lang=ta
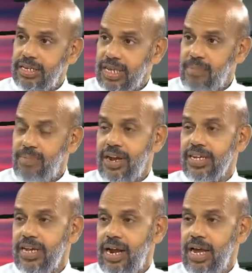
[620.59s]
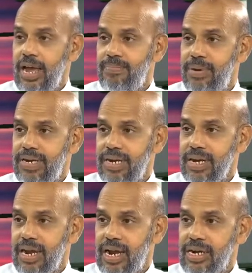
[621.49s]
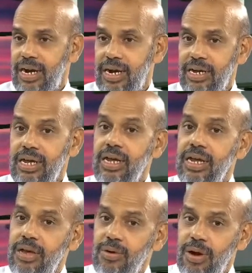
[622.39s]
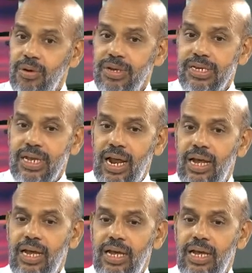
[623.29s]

சிறப்பான சலுகையை பெற்றிருக்கிறார்கள் இவங்களுக்கு வந்து சில